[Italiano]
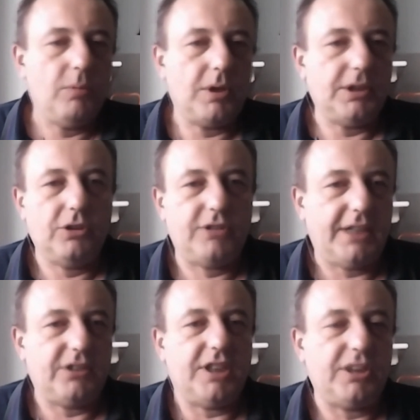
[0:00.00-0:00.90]
comunque dello
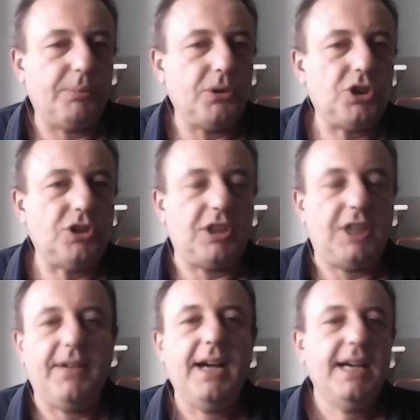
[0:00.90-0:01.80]
Stato, è stata più
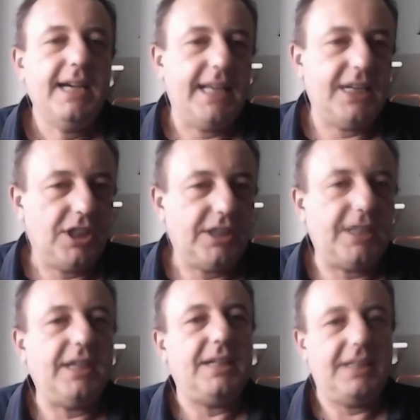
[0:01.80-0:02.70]
incisiva e la
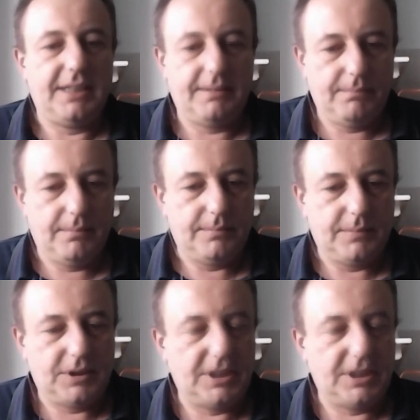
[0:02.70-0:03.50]
gente ehm,